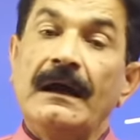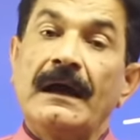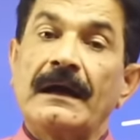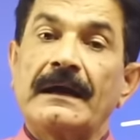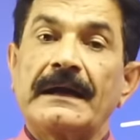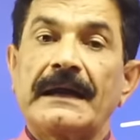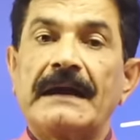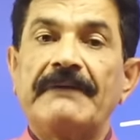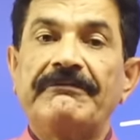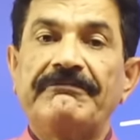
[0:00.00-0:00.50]

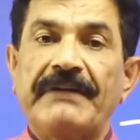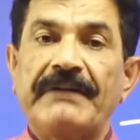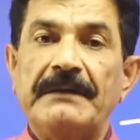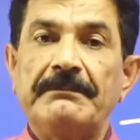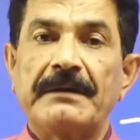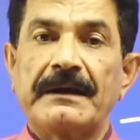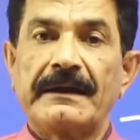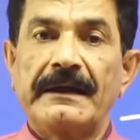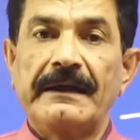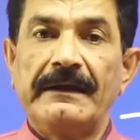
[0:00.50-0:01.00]
अगर आप
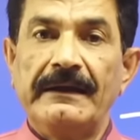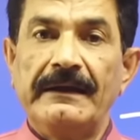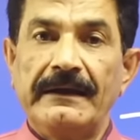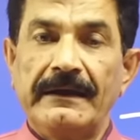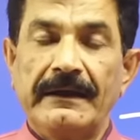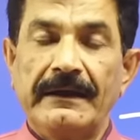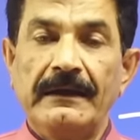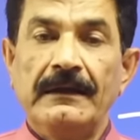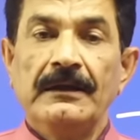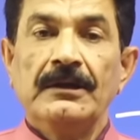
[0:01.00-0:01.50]
फाइबर नहीं
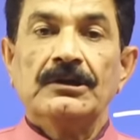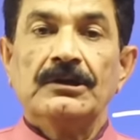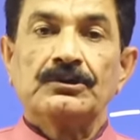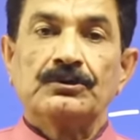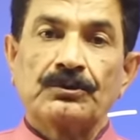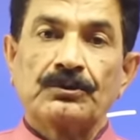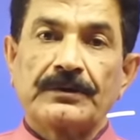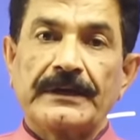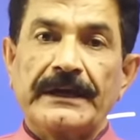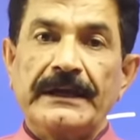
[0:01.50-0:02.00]
लेंगे
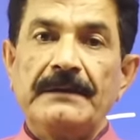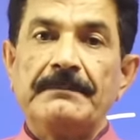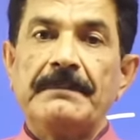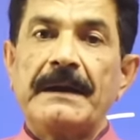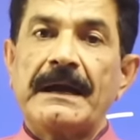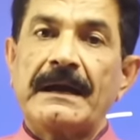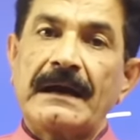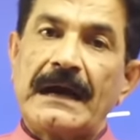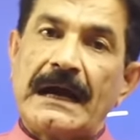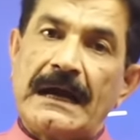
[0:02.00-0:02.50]
तो कई
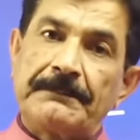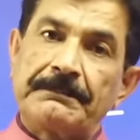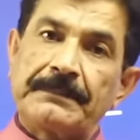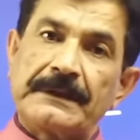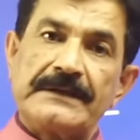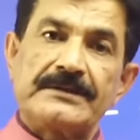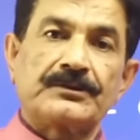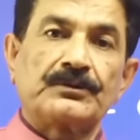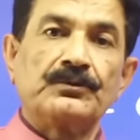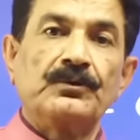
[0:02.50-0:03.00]
बार
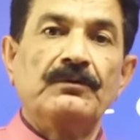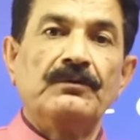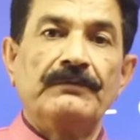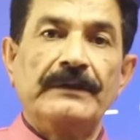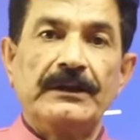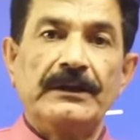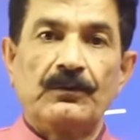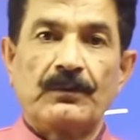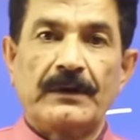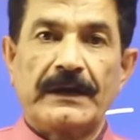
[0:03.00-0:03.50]
आपका स्टूल
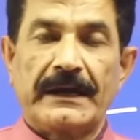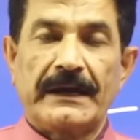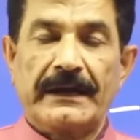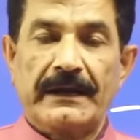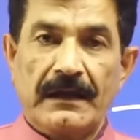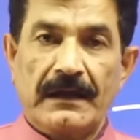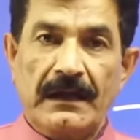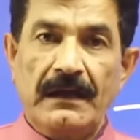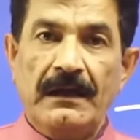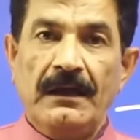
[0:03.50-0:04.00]
वहीं रुका
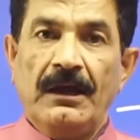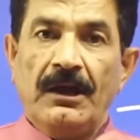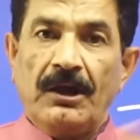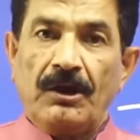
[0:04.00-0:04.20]
रहेगा